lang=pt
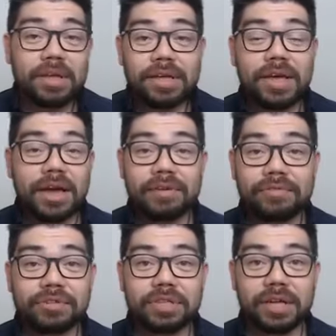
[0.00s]
e aí
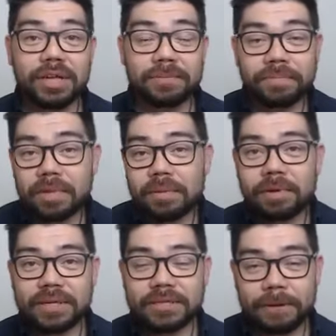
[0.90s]
você
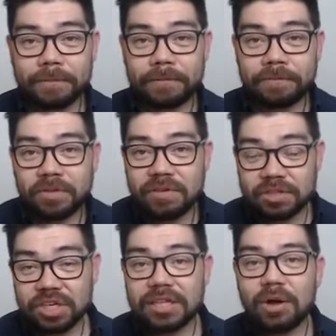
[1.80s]
por exemplo, se
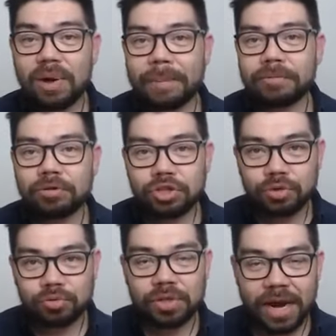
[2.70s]
você já tem o hábito de
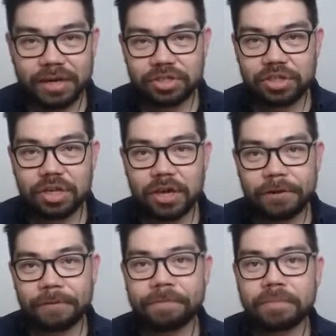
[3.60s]
juntar
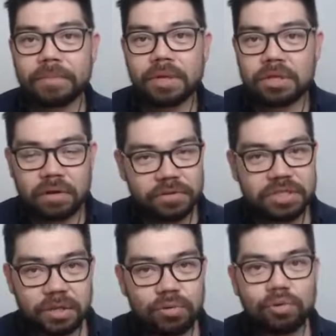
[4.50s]
dinheiro, então
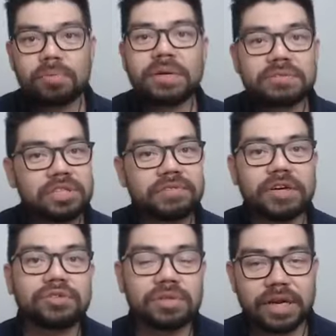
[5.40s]
você todo mês você
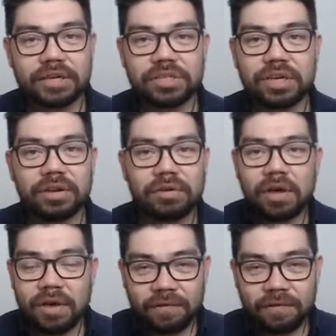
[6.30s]
vai juntar dinheiro.